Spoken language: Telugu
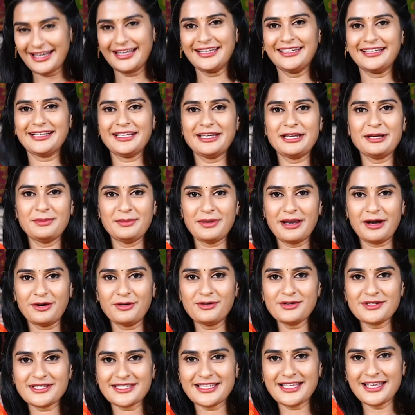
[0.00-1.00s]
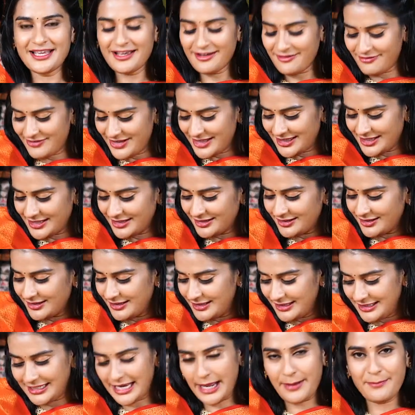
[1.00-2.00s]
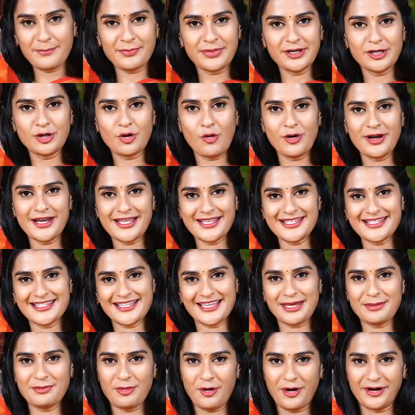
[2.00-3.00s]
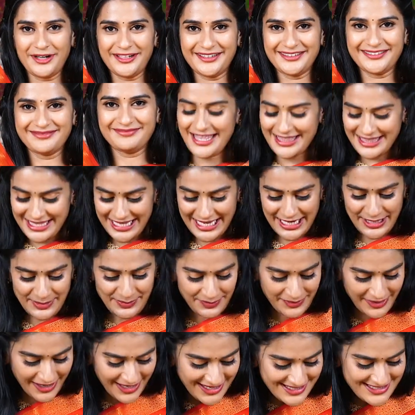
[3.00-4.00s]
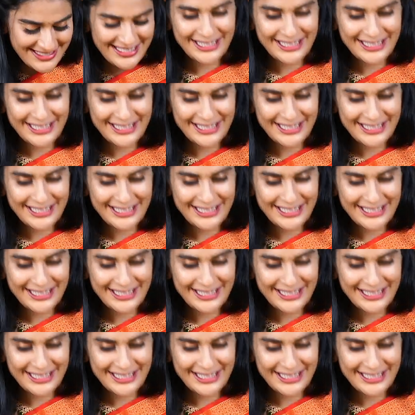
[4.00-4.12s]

రెడ్ కలర్ బ్లౌజ్ విత్ టెంపుల్ గోల్డెన్ జరీ బార్డర్ దీని ప్రైస్